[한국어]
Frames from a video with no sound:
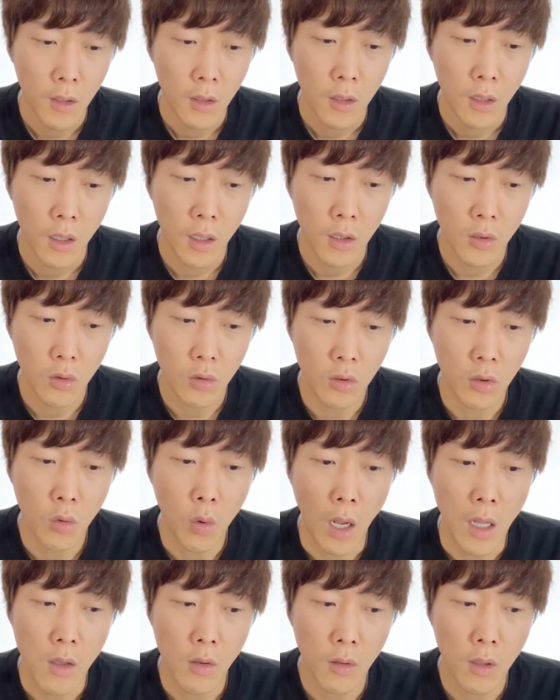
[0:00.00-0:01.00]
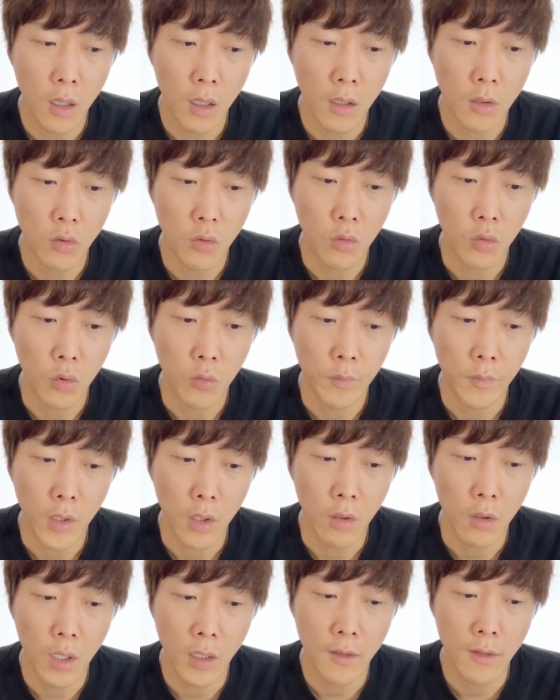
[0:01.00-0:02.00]
그래가지고그 관련돼 가지고
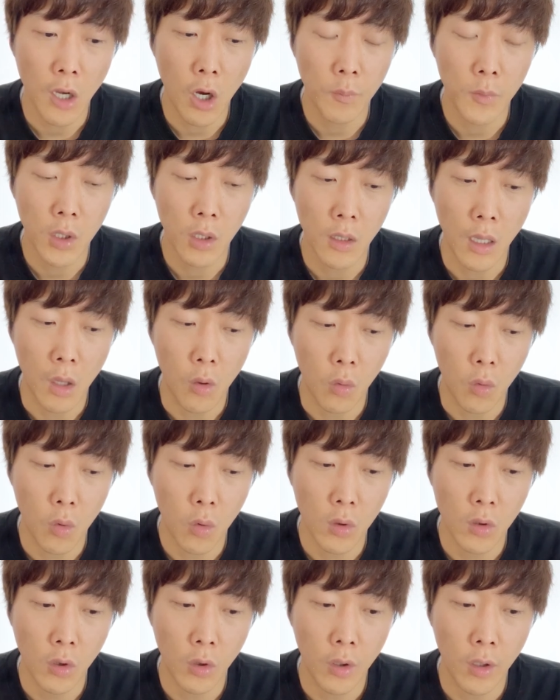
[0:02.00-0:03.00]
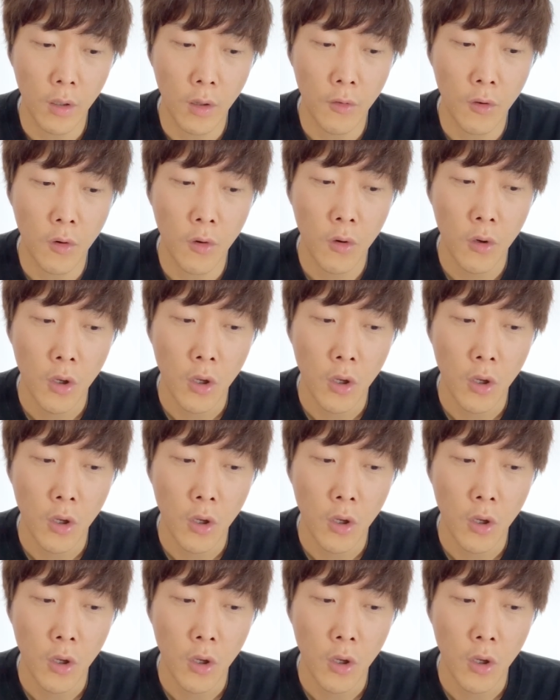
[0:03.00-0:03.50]
여러 가지 사업들이 나오고 그거에서